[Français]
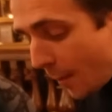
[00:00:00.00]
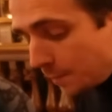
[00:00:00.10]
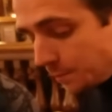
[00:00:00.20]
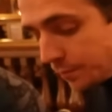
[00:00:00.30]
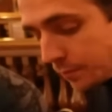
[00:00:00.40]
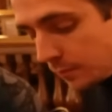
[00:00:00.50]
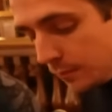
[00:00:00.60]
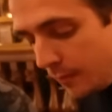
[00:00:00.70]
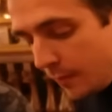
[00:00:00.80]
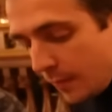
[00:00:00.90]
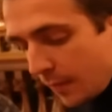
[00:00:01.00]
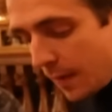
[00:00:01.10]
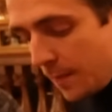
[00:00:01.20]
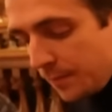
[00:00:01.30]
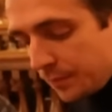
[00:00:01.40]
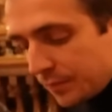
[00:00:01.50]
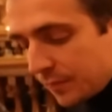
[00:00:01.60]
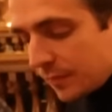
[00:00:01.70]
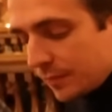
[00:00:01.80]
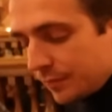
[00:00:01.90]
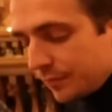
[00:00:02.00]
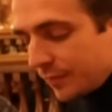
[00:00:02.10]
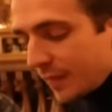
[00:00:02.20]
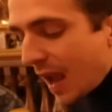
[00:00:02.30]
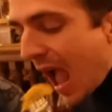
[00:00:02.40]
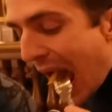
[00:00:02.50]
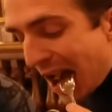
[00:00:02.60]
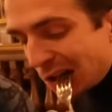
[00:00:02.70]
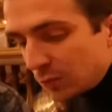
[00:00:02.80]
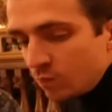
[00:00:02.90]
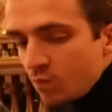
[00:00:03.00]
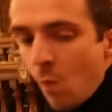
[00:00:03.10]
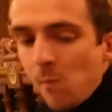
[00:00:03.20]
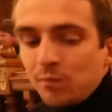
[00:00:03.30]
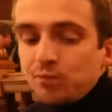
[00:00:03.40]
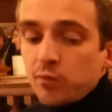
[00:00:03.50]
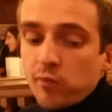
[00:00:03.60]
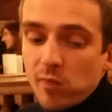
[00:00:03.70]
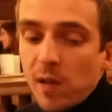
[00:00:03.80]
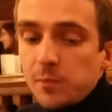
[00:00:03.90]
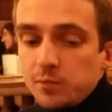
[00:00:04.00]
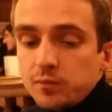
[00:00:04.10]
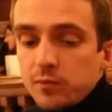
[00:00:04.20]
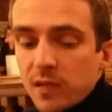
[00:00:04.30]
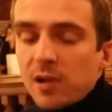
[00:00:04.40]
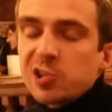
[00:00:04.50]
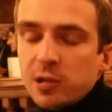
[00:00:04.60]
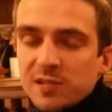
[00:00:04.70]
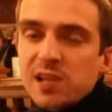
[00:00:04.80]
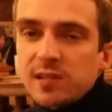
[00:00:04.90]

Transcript: mais bon, c'est pas grave. On va tester ce burger. Il a l'air pas évident à manger, mais est-ce qu'il est bon Alors j'ai commencé à